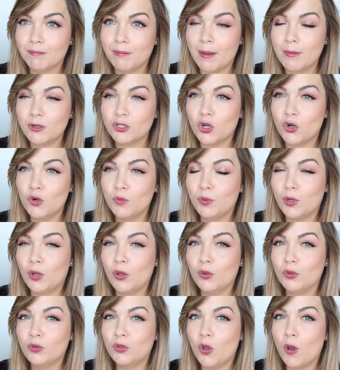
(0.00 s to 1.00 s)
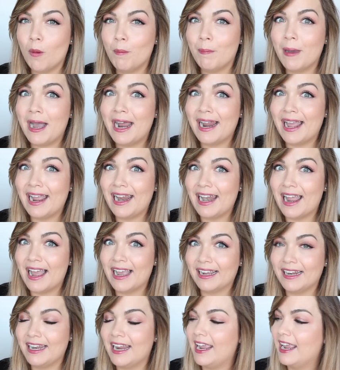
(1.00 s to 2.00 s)
Vamos con un producto para el
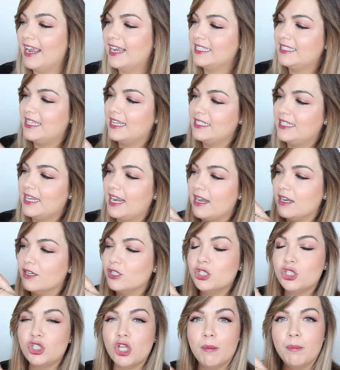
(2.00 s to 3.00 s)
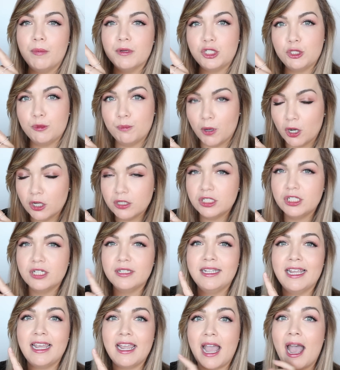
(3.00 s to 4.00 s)
acné. Este es el Stop
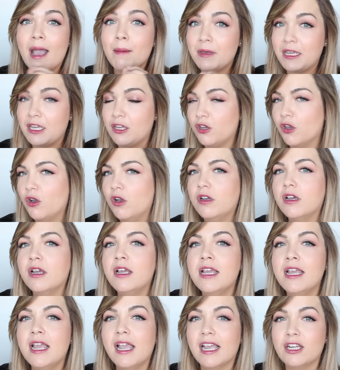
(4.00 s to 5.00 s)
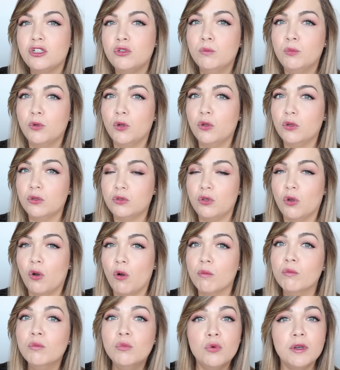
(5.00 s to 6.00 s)
Spots de Ami Yok. Es un
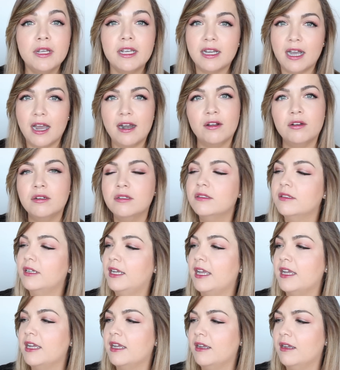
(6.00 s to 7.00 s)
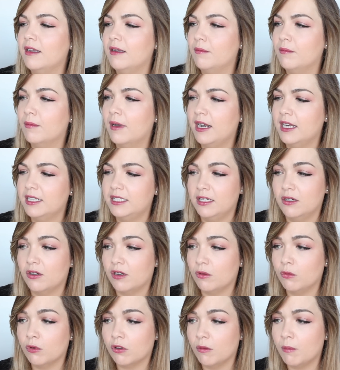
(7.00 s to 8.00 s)
producto muy caro, eh, vale, si no
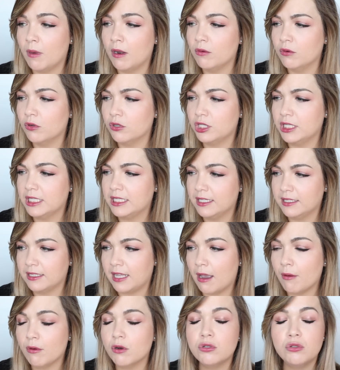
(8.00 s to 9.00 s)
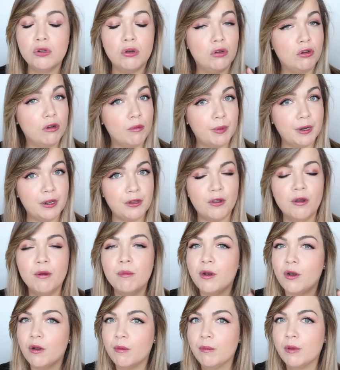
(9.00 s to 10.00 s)
recuerdo mal, unos 60 euros. No lo compré yo,
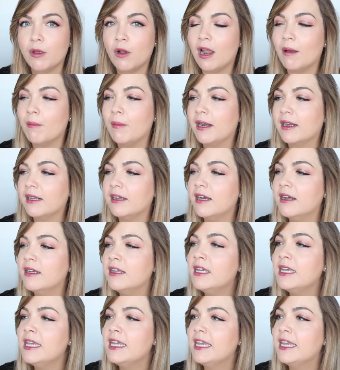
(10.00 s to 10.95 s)
me lo envió la marca.